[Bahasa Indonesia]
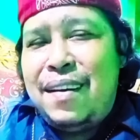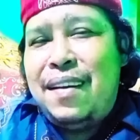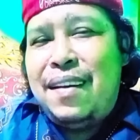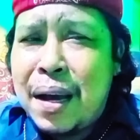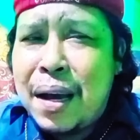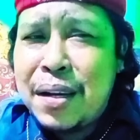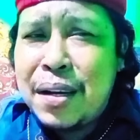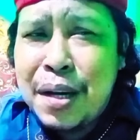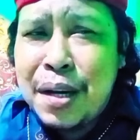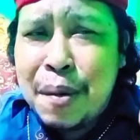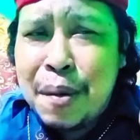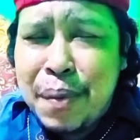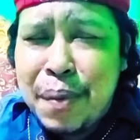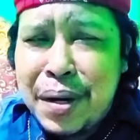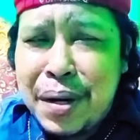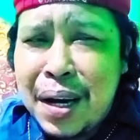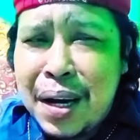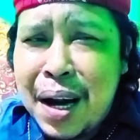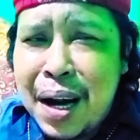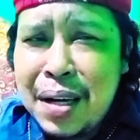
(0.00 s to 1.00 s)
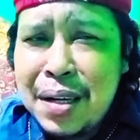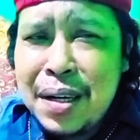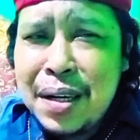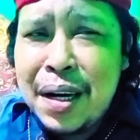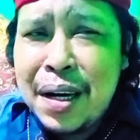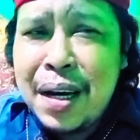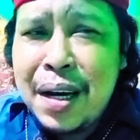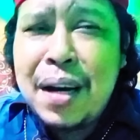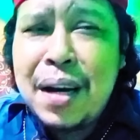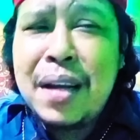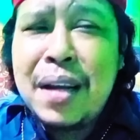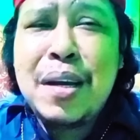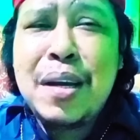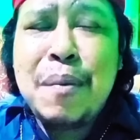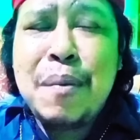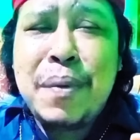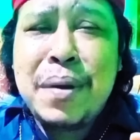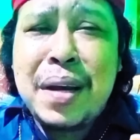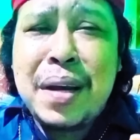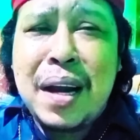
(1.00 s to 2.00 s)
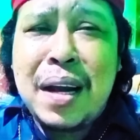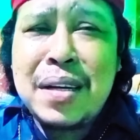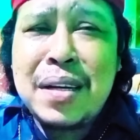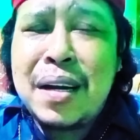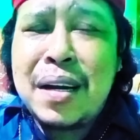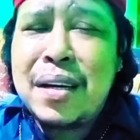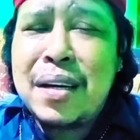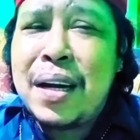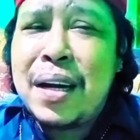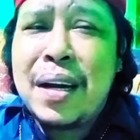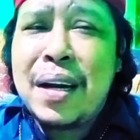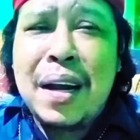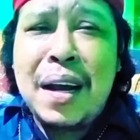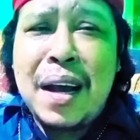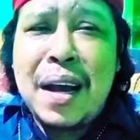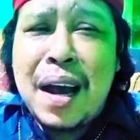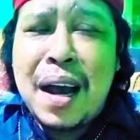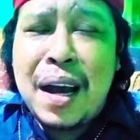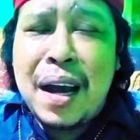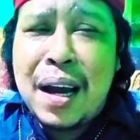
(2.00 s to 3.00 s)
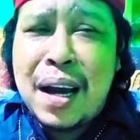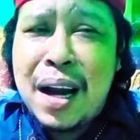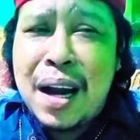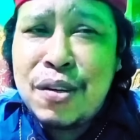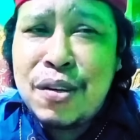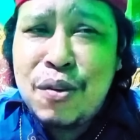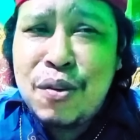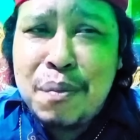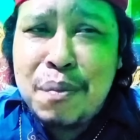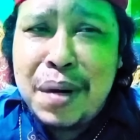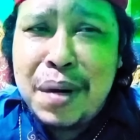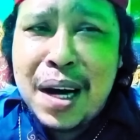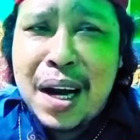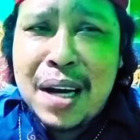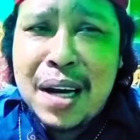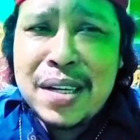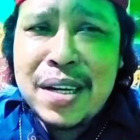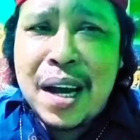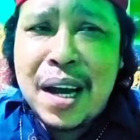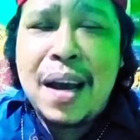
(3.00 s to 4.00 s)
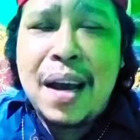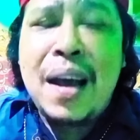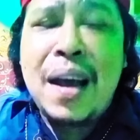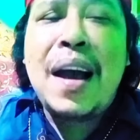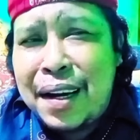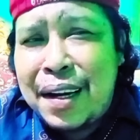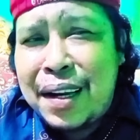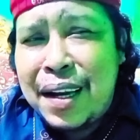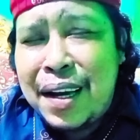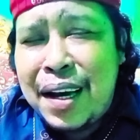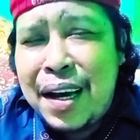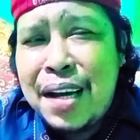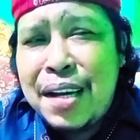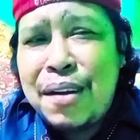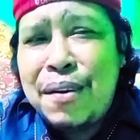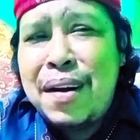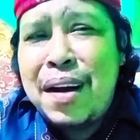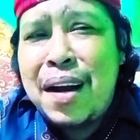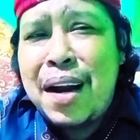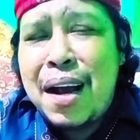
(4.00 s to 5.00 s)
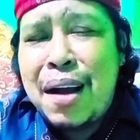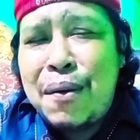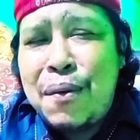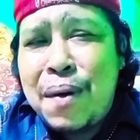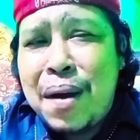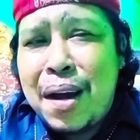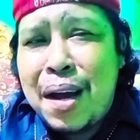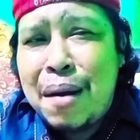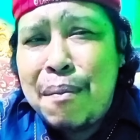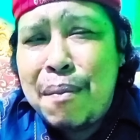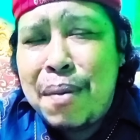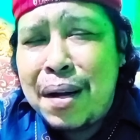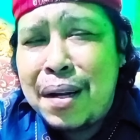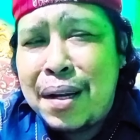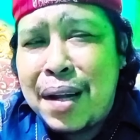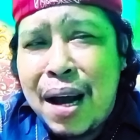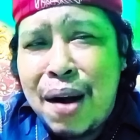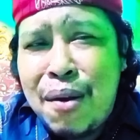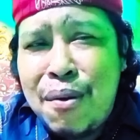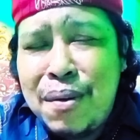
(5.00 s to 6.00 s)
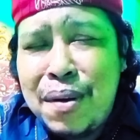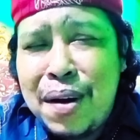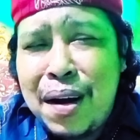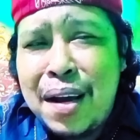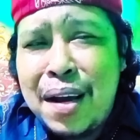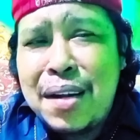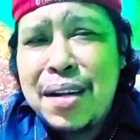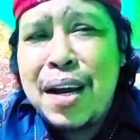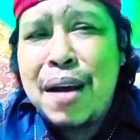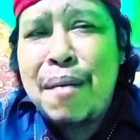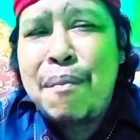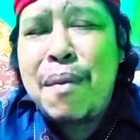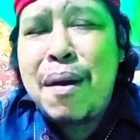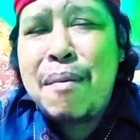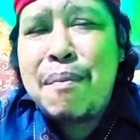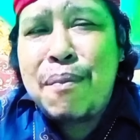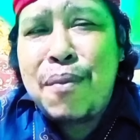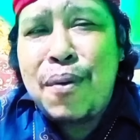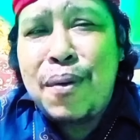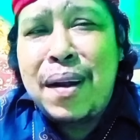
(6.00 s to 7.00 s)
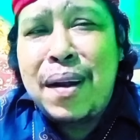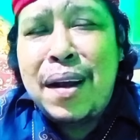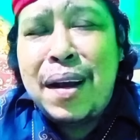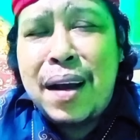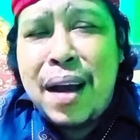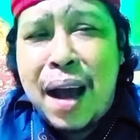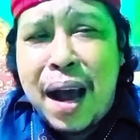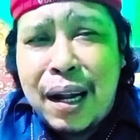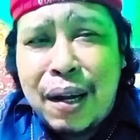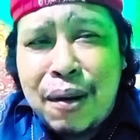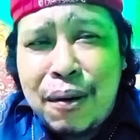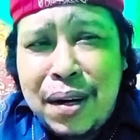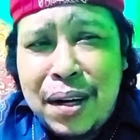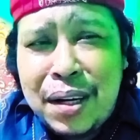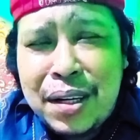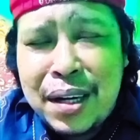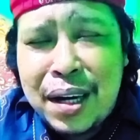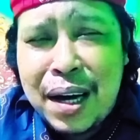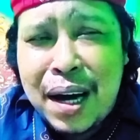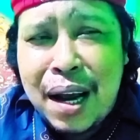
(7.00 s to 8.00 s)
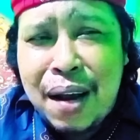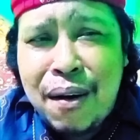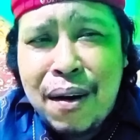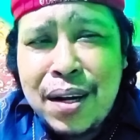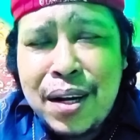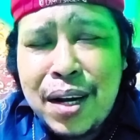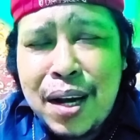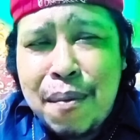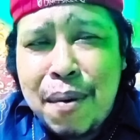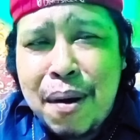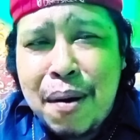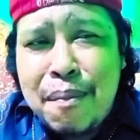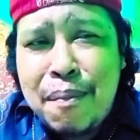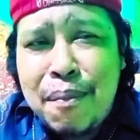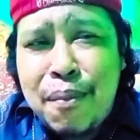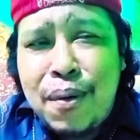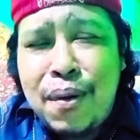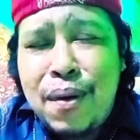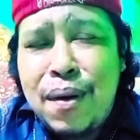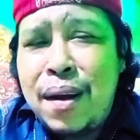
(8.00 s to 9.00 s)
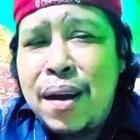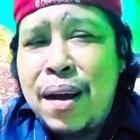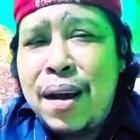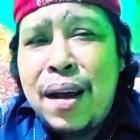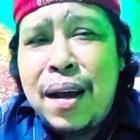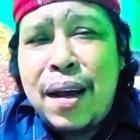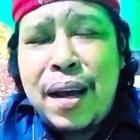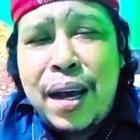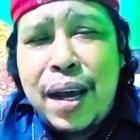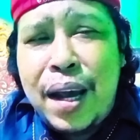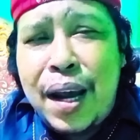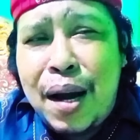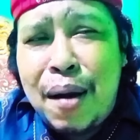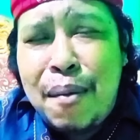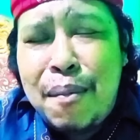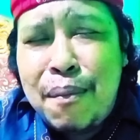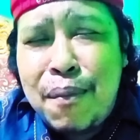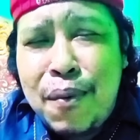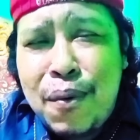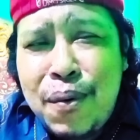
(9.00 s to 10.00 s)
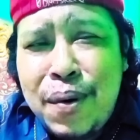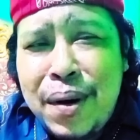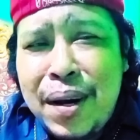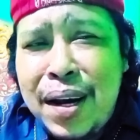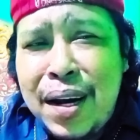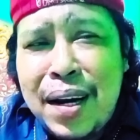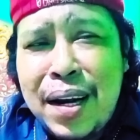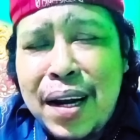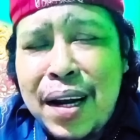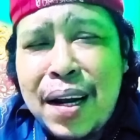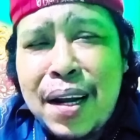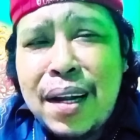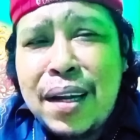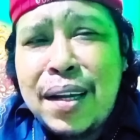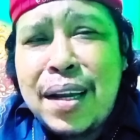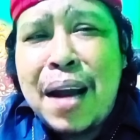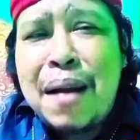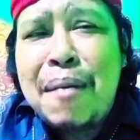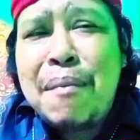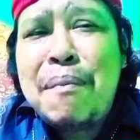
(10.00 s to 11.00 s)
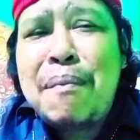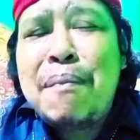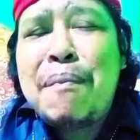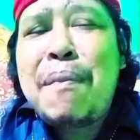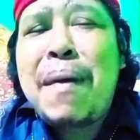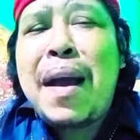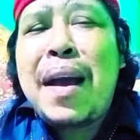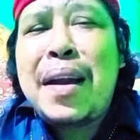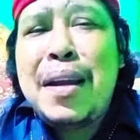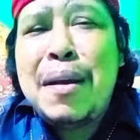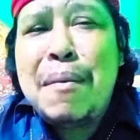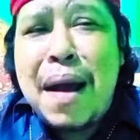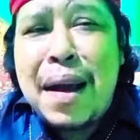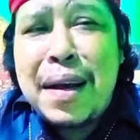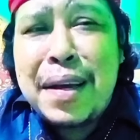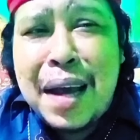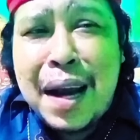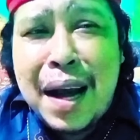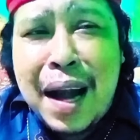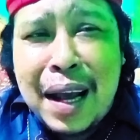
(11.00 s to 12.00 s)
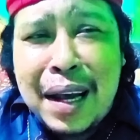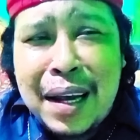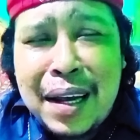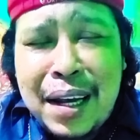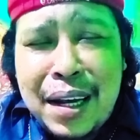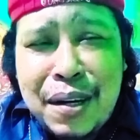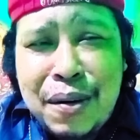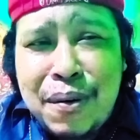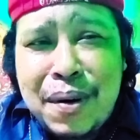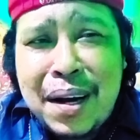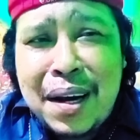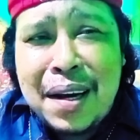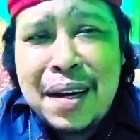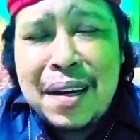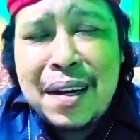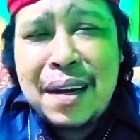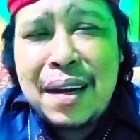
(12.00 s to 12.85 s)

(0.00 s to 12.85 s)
nah, si penyerang sihir, si penyerang santet akan langsung binasa ketika saudaraku akan bertarung dengan siapapun atau diserang oleh siapapun ilmu ini tanpa dibaca lagi sudah